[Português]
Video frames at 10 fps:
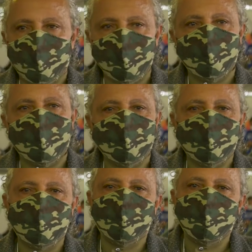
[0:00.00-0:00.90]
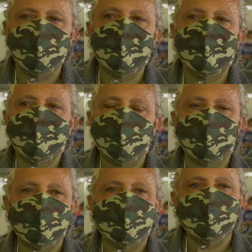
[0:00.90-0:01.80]
comemorativo dos
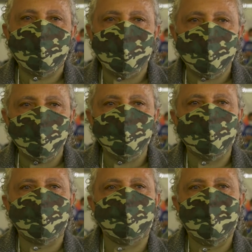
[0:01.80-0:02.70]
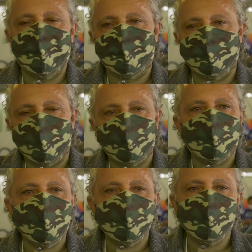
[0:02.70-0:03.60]
30 anos da
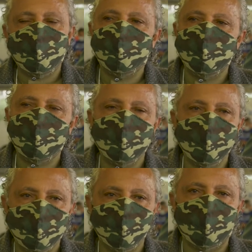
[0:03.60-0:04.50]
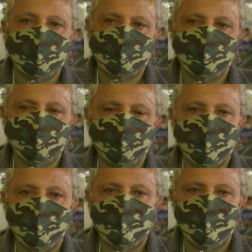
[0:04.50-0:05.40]
ocupação da Fazenda Santa Marta.
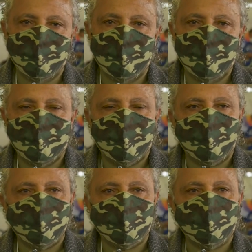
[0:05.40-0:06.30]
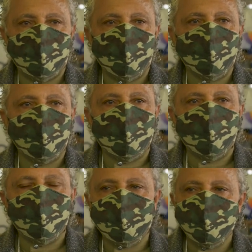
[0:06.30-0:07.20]
Então, é um
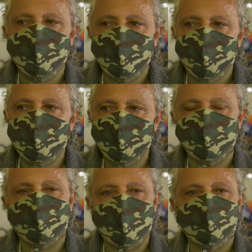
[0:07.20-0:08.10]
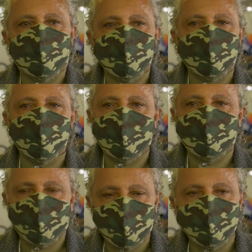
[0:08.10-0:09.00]
grande orgulho, nós como os
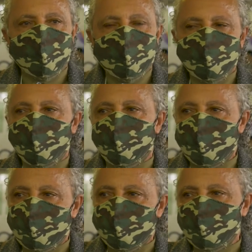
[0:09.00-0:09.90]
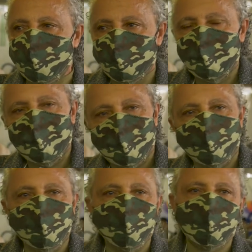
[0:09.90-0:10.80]
fundadores dessa ocupação,
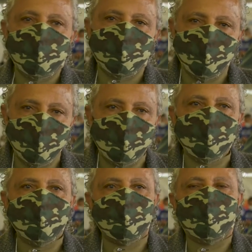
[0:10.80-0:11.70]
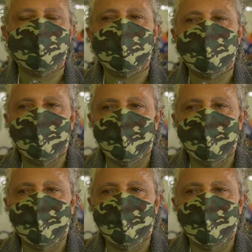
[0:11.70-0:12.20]
junto com as famílias que estão lá,